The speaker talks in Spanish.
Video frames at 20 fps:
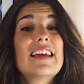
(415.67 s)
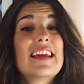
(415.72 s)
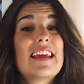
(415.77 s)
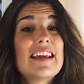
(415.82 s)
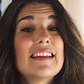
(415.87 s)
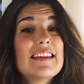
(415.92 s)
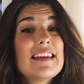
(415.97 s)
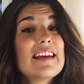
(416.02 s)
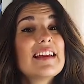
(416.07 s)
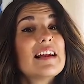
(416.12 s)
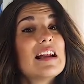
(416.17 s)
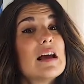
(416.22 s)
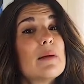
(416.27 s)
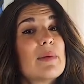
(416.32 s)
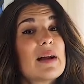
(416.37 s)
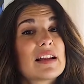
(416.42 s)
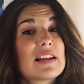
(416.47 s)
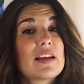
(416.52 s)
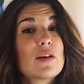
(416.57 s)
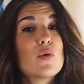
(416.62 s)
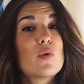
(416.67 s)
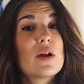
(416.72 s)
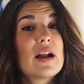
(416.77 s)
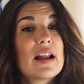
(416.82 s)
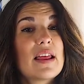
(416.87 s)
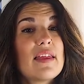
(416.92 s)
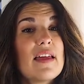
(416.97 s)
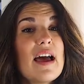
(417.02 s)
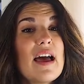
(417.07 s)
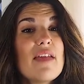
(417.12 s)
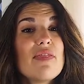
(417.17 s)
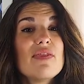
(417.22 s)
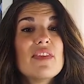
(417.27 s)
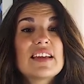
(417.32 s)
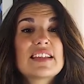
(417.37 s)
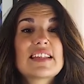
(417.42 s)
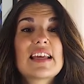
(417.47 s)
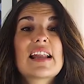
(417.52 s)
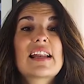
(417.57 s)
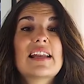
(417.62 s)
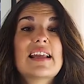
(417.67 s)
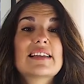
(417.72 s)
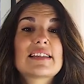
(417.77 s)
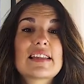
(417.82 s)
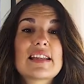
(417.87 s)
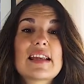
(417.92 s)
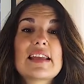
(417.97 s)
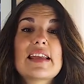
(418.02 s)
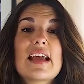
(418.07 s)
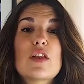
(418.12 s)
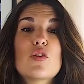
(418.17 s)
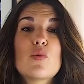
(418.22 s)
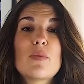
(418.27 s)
que tiene la particularidad de ser la estrella